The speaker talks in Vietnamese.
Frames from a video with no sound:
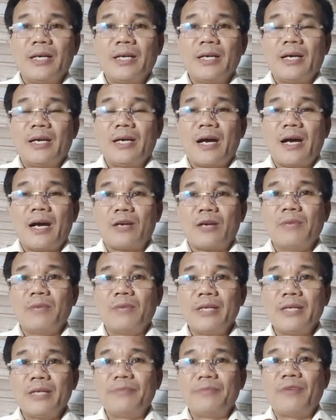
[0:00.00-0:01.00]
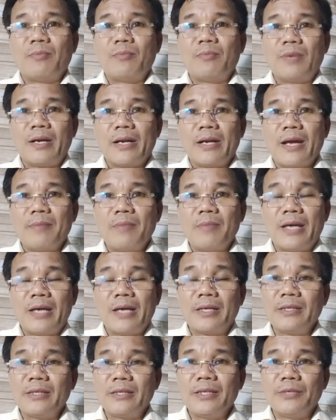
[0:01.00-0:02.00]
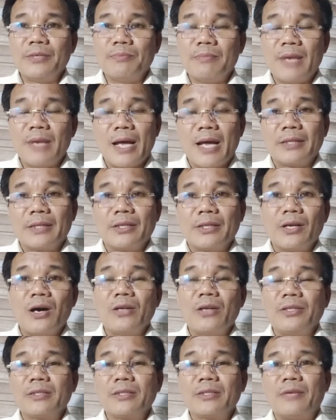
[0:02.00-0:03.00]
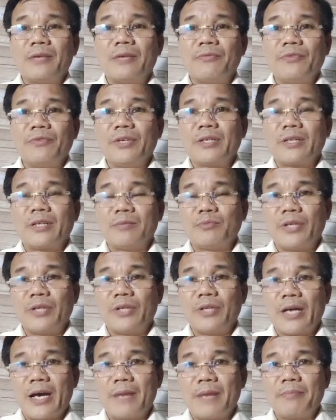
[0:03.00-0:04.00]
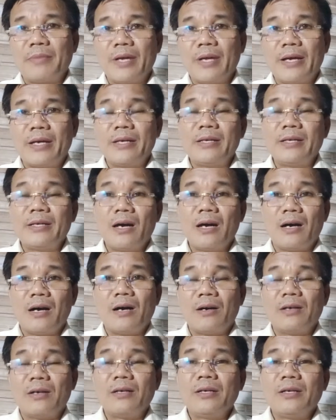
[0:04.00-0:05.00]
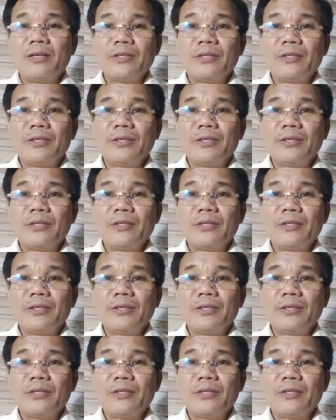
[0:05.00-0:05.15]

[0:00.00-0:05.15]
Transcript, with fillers: à, cũng hy vọng là đem lại cái điềm lành cho những thành viên trong Thiền Am để họ